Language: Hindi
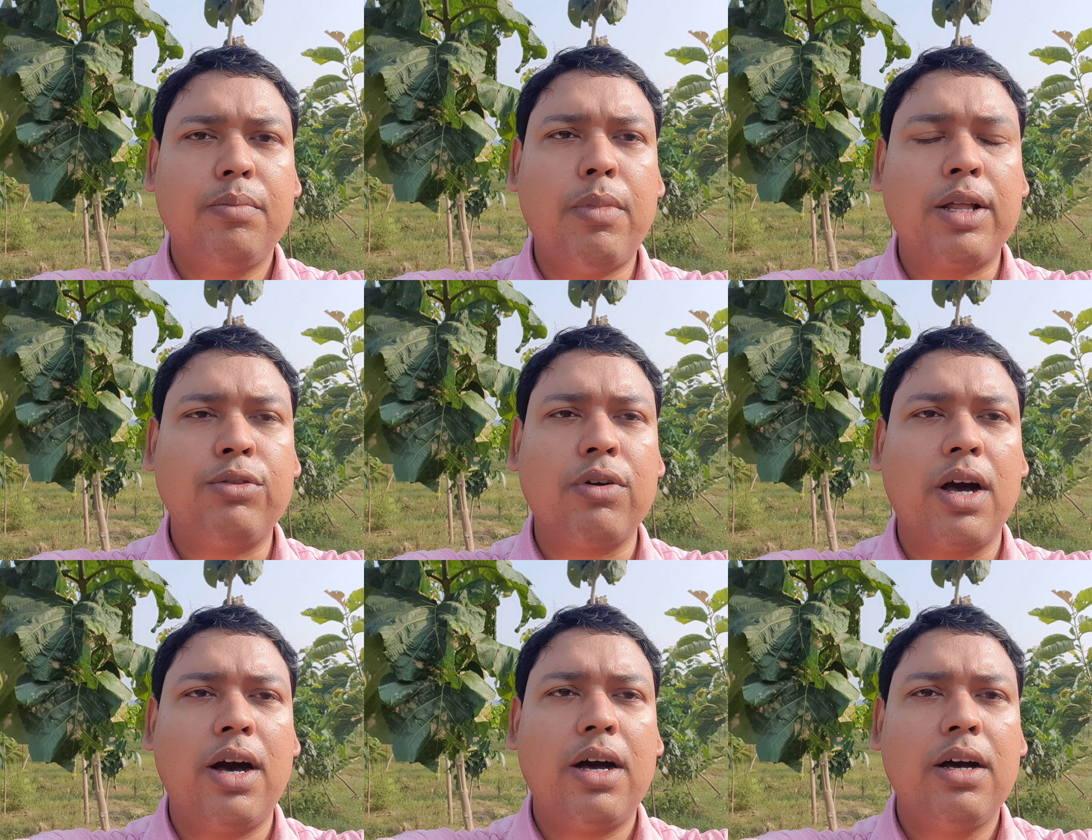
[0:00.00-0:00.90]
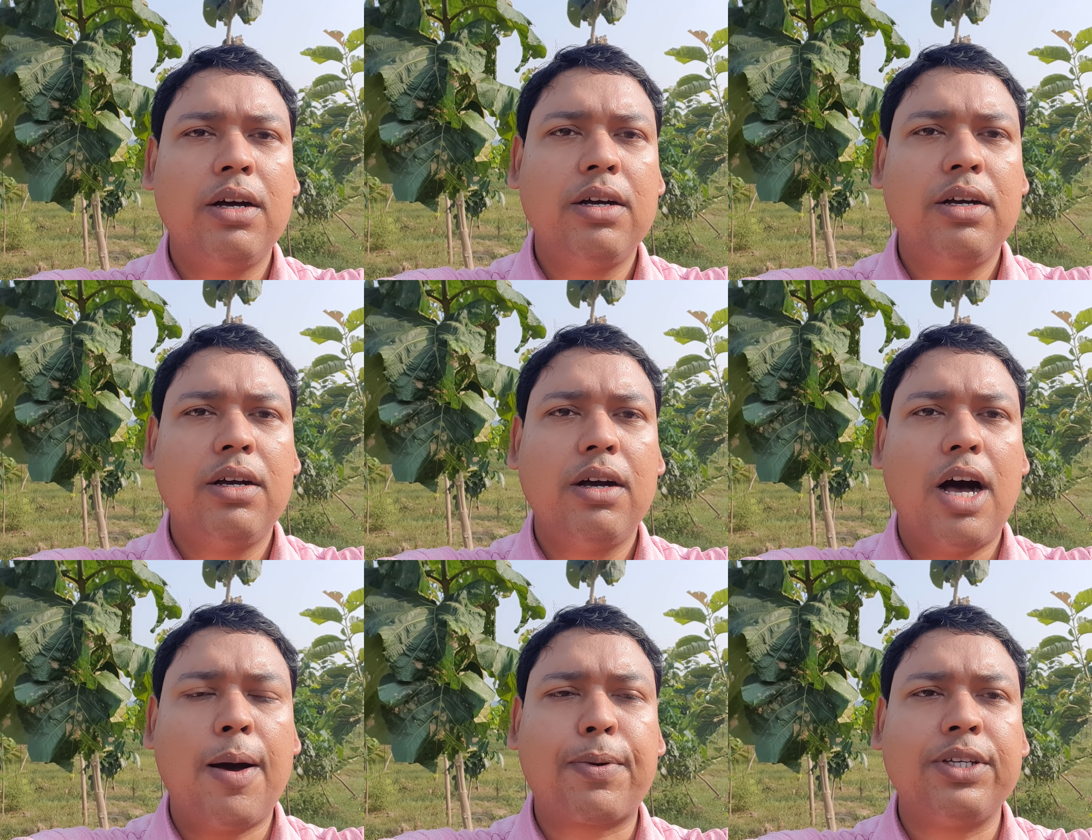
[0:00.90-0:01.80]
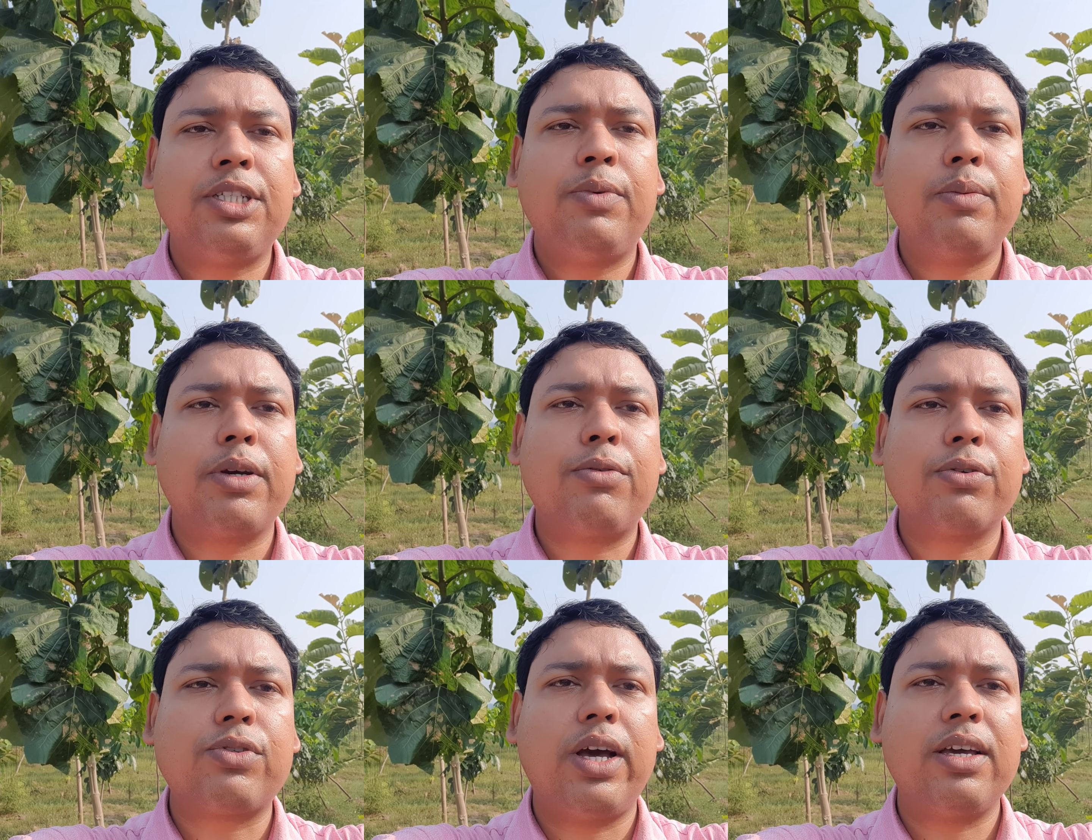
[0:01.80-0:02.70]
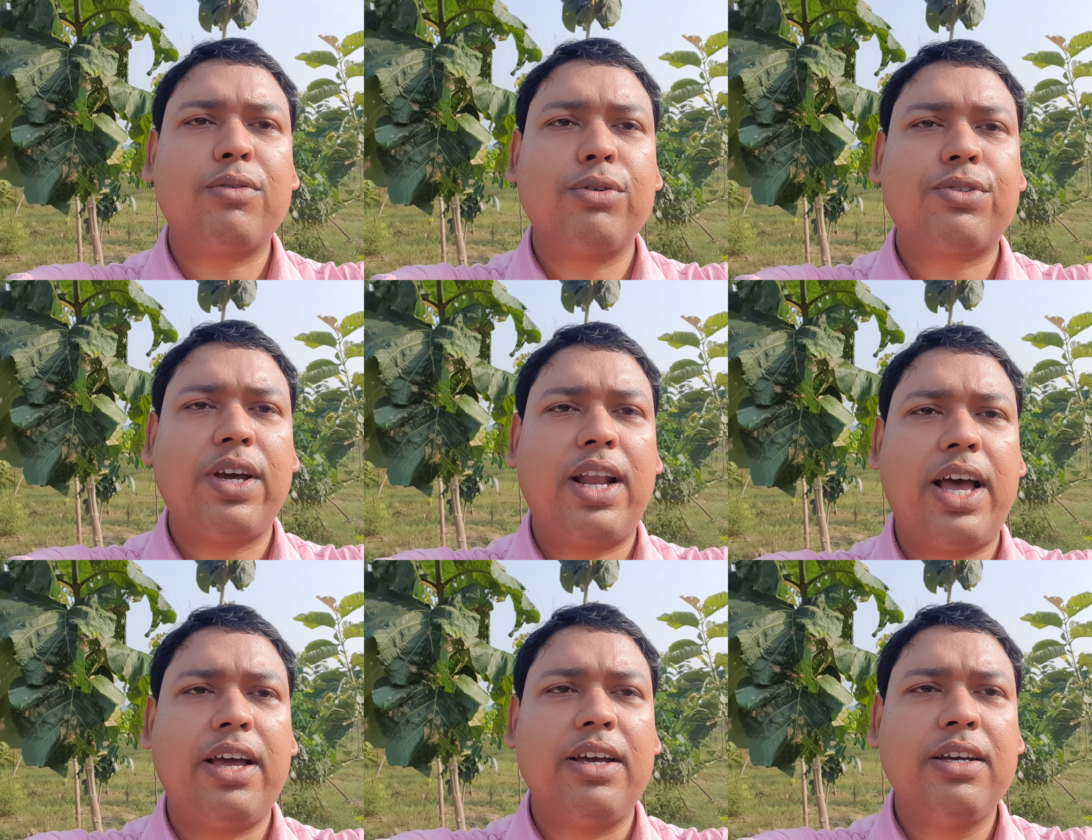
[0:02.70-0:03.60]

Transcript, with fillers: माँ दुर्गा आपके जीवन में खुशियां ही खुशियां लाए